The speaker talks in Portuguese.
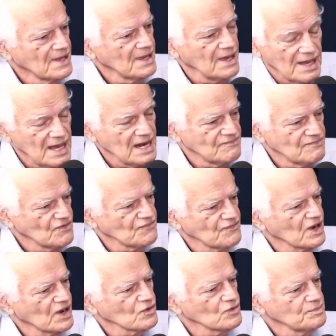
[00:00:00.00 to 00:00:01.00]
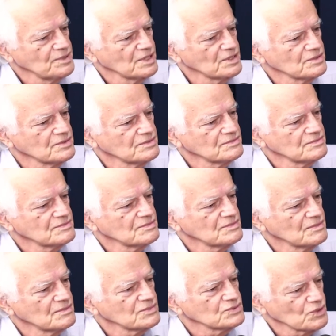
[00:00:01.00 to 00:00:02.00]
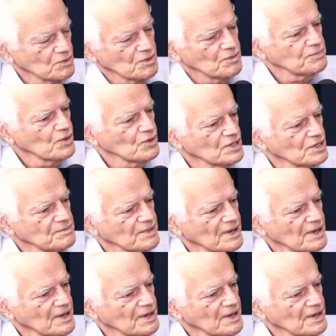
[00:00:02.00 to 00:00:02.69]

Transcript: ele veio falar comigo sobre o programa.